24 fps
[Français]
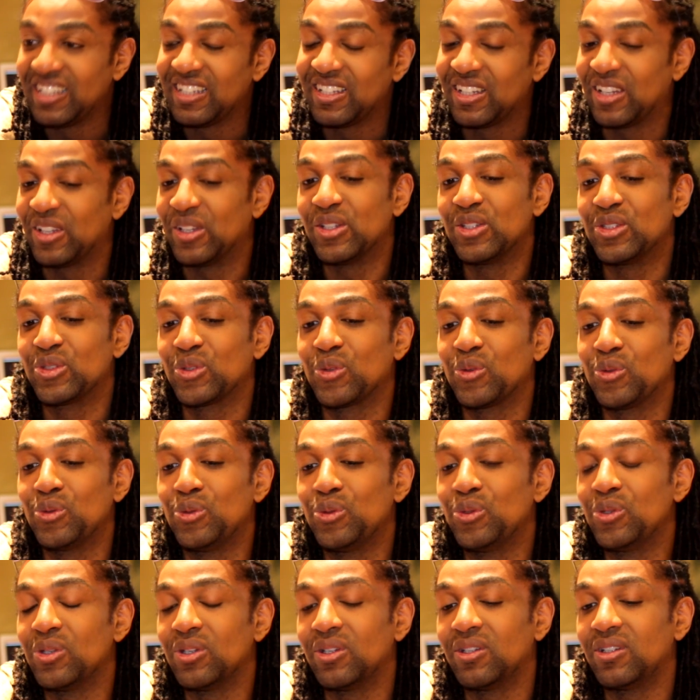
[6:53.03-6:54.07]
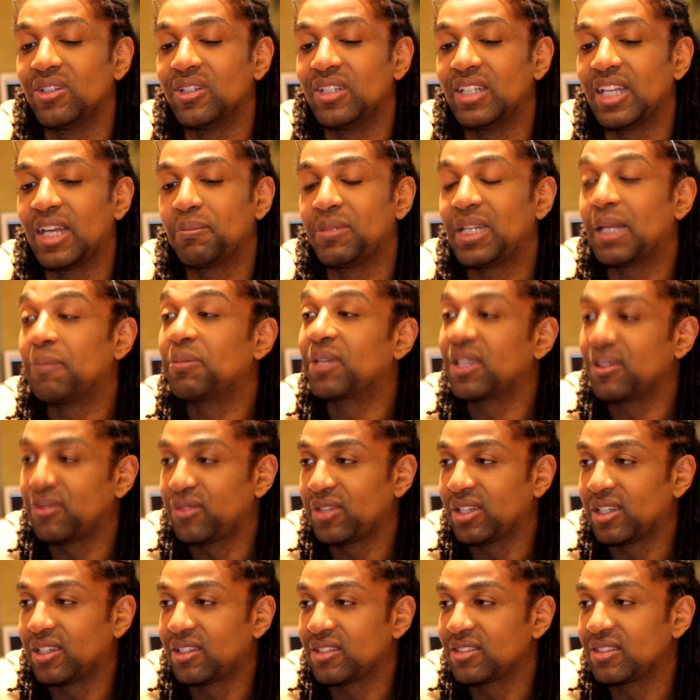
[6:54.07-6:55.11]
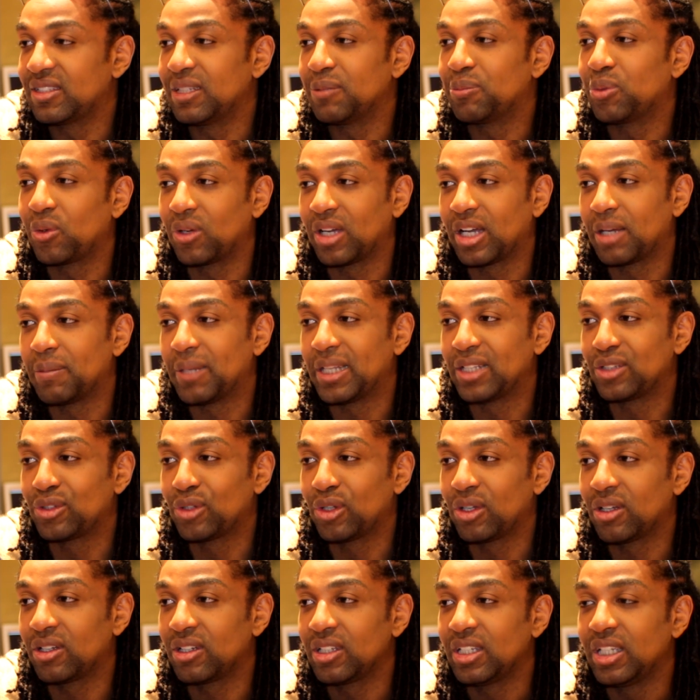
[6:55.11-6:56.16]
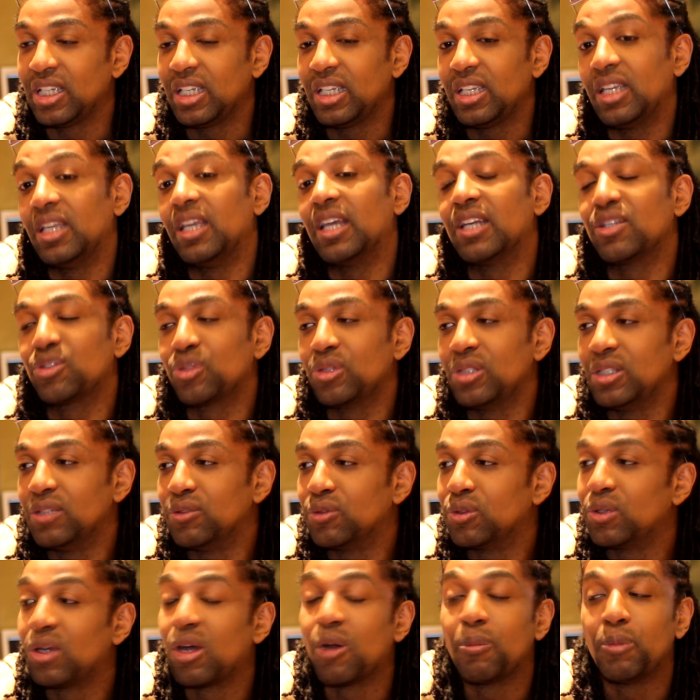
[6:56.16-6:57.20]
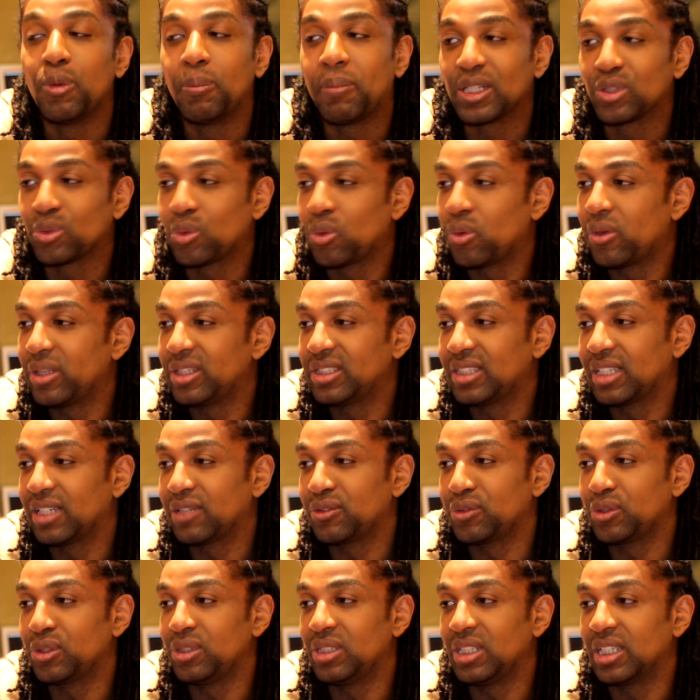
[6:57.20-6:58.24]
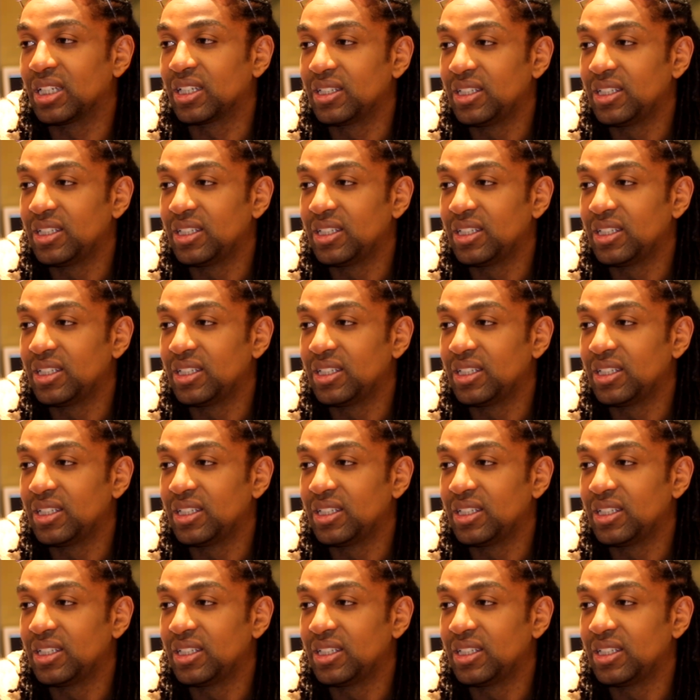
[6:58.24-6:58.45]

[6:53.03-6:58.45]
elles ont eu la, la, préférence des programmateurs. Et à ce niveau-là, on ne peut pas trop intervenir.